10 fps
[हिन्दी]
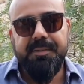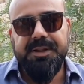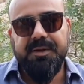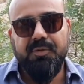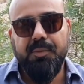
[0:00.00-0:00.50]

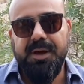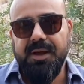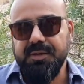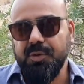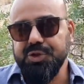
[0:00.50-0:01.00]
मतलब वो
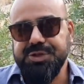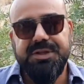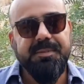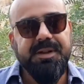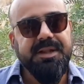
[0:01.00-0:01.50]
बड़ा खुशी
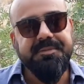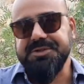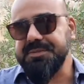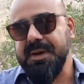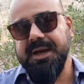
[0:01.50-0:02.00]
से मिलते हैं हम
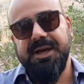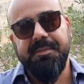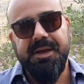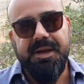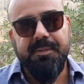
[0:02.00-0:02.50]
जिस मार्केट
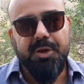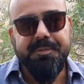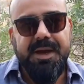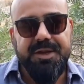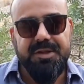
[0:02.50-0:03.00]
में गए बहुत
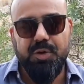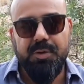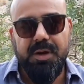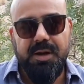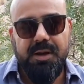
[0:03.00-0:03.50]
प्यार से लोग